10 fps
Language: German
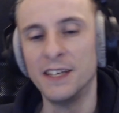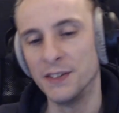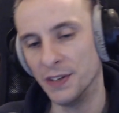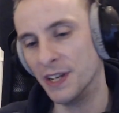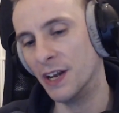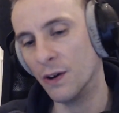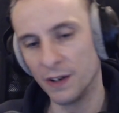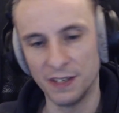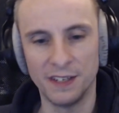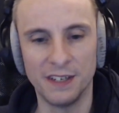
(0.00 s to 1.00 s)
sondern auch
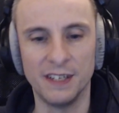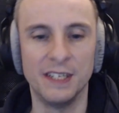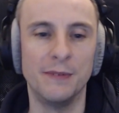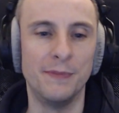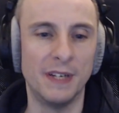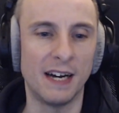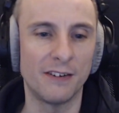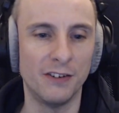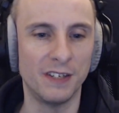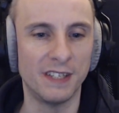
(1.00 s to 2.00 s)
in, in dem
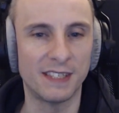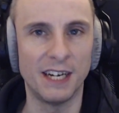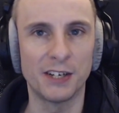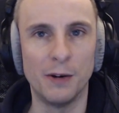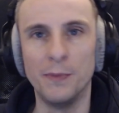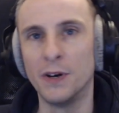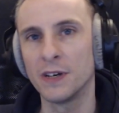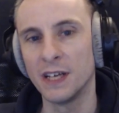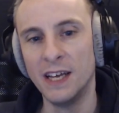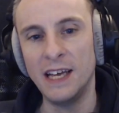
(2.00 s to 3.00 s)
nachfolgenden Zeitraum noch.